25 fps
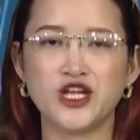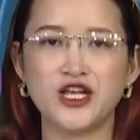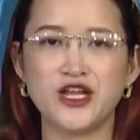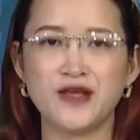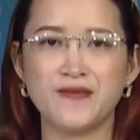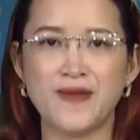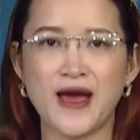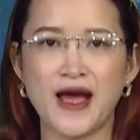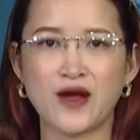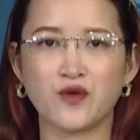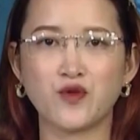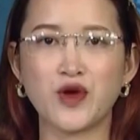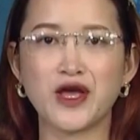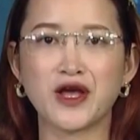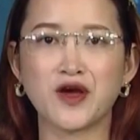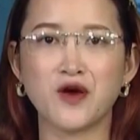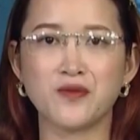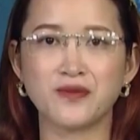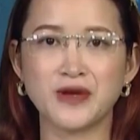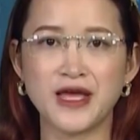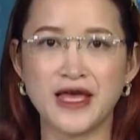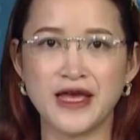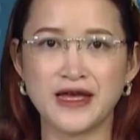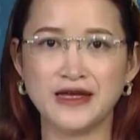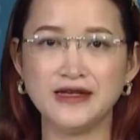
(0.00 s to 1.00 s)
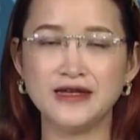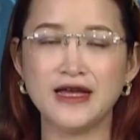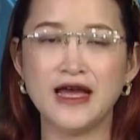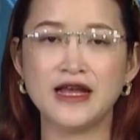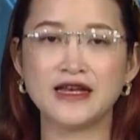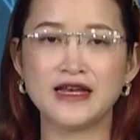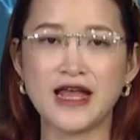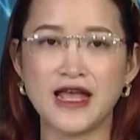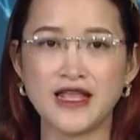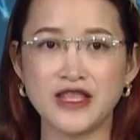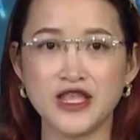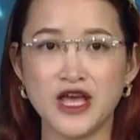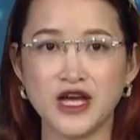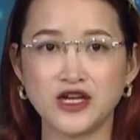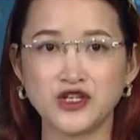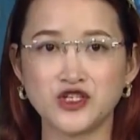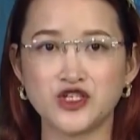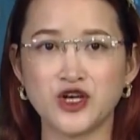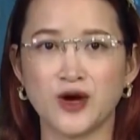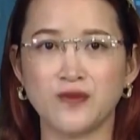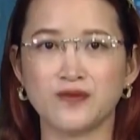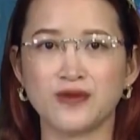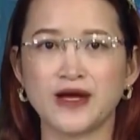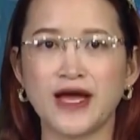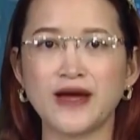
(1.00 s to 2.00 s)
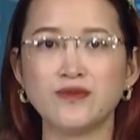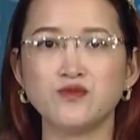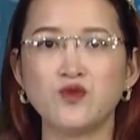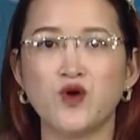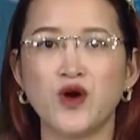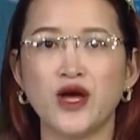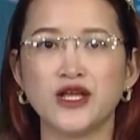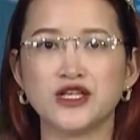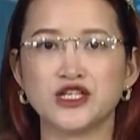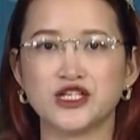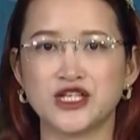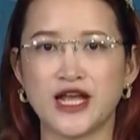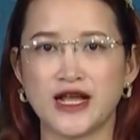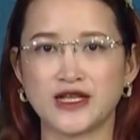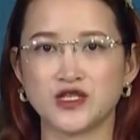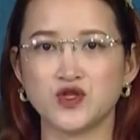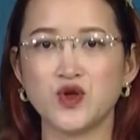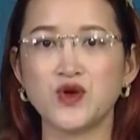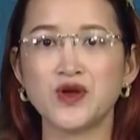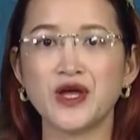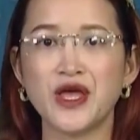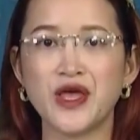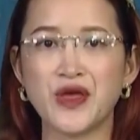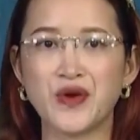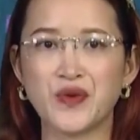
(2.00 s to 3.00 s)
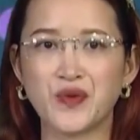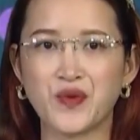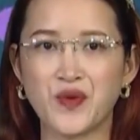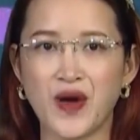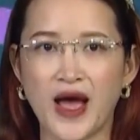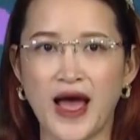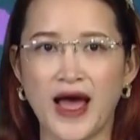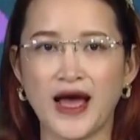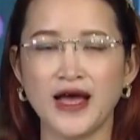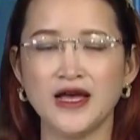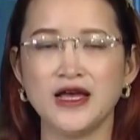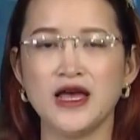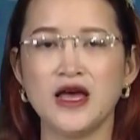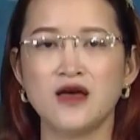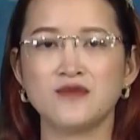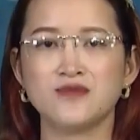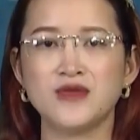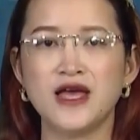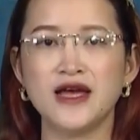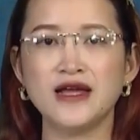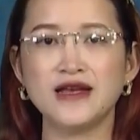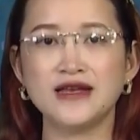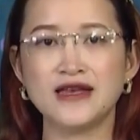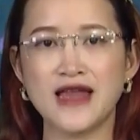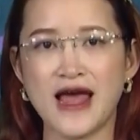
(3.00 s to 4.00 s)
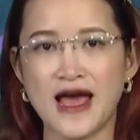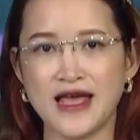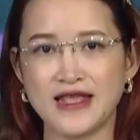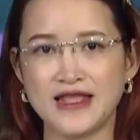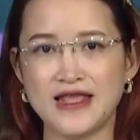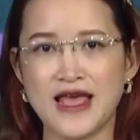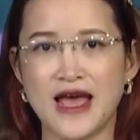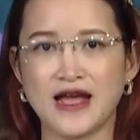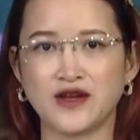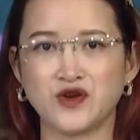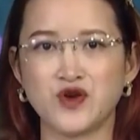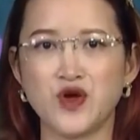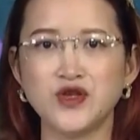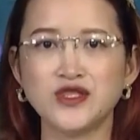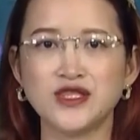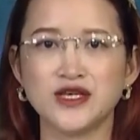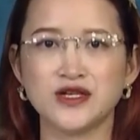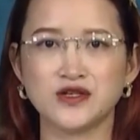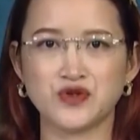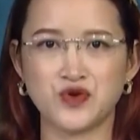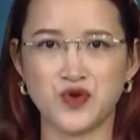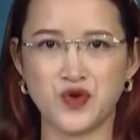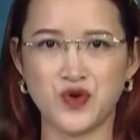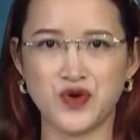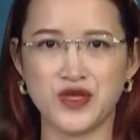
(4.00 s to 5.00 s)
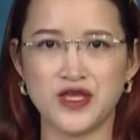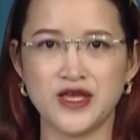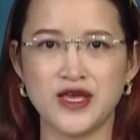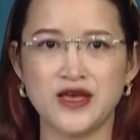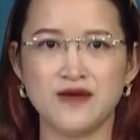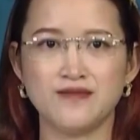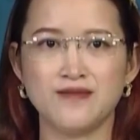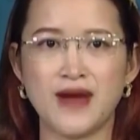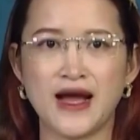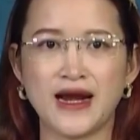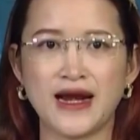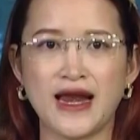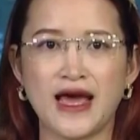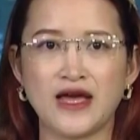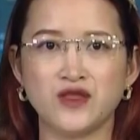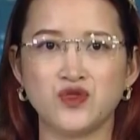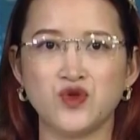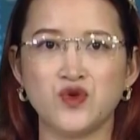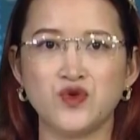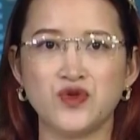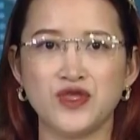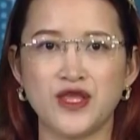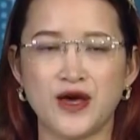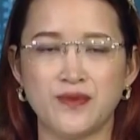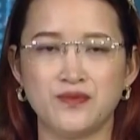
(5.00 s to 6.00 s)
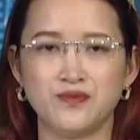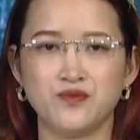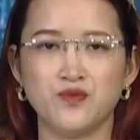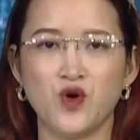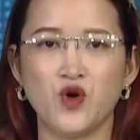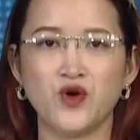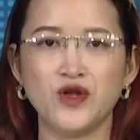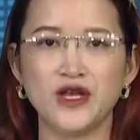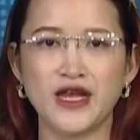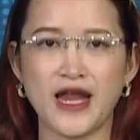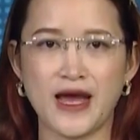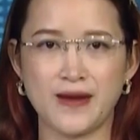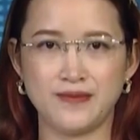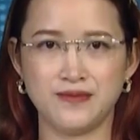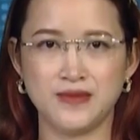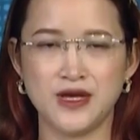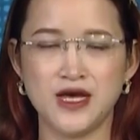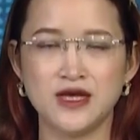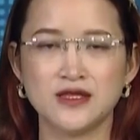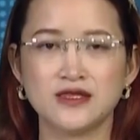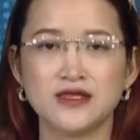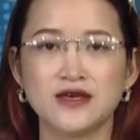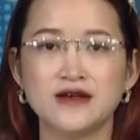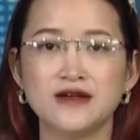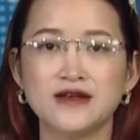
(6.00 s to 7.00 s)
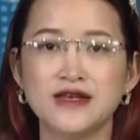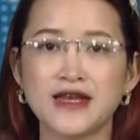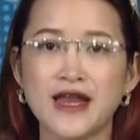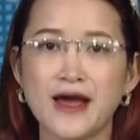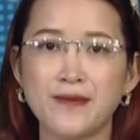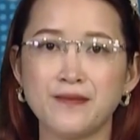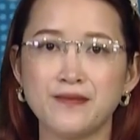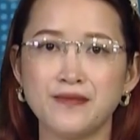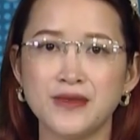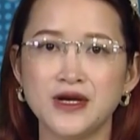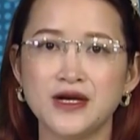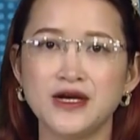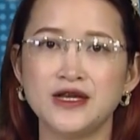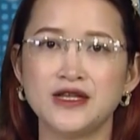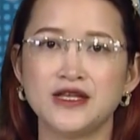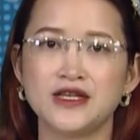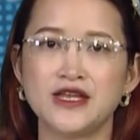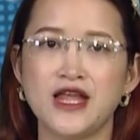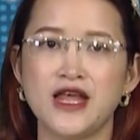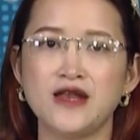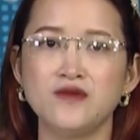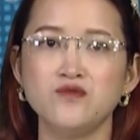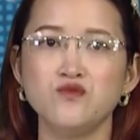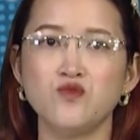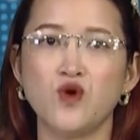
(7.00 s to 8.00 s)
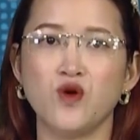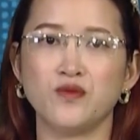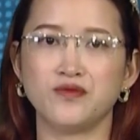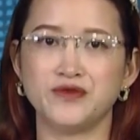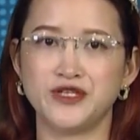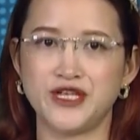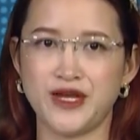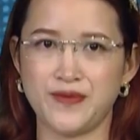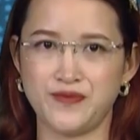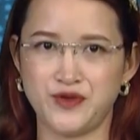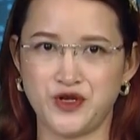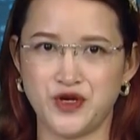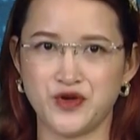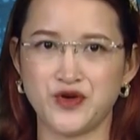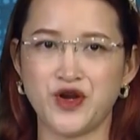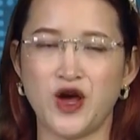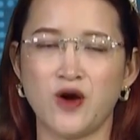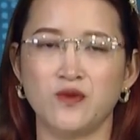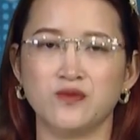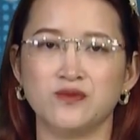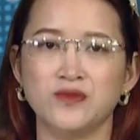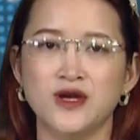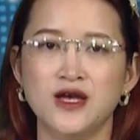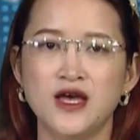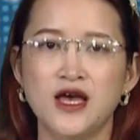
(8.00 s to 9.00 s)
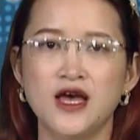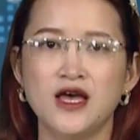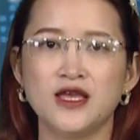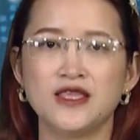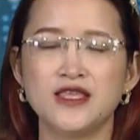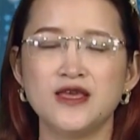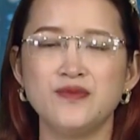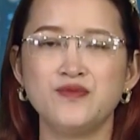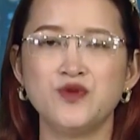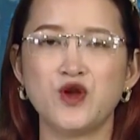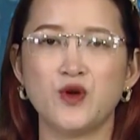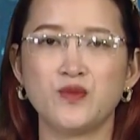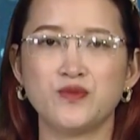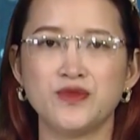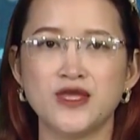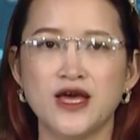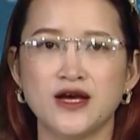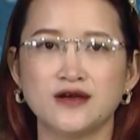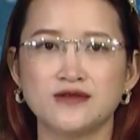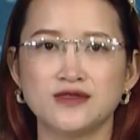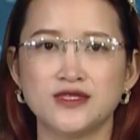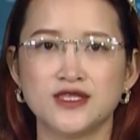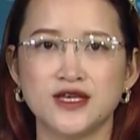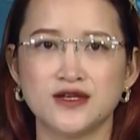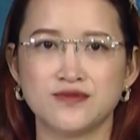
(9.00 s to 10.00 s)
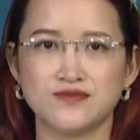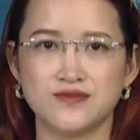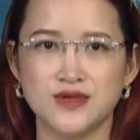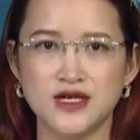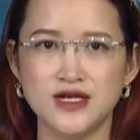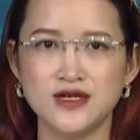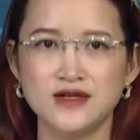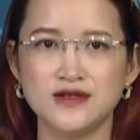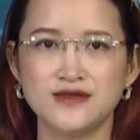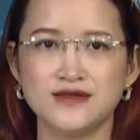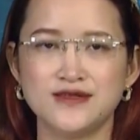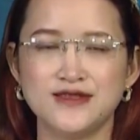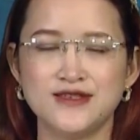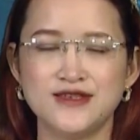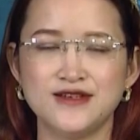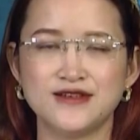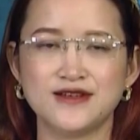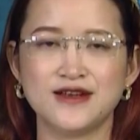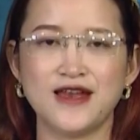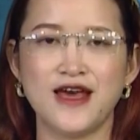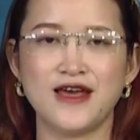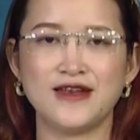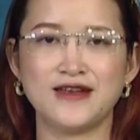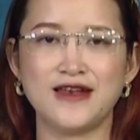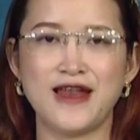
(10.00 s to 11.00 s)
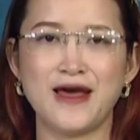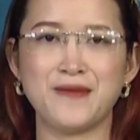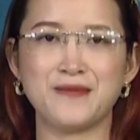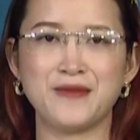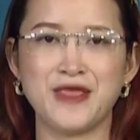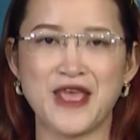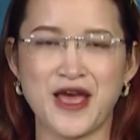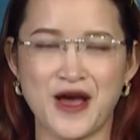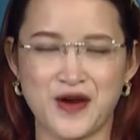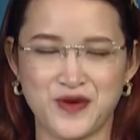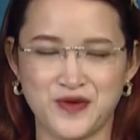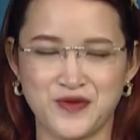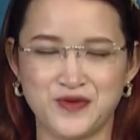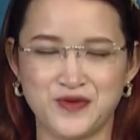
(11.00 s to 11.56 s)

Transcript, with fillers: địa bàn huyện Ngọc Hiển đã nhân rộng các mô hình sản xuất hiệu quả với đa dạng đối tượng nuôi, mang lại thu nhập mỗi năm từ năm mươi đến một trăm triệu đồng, giúp nông dân từng bước vươn lên làm giàu.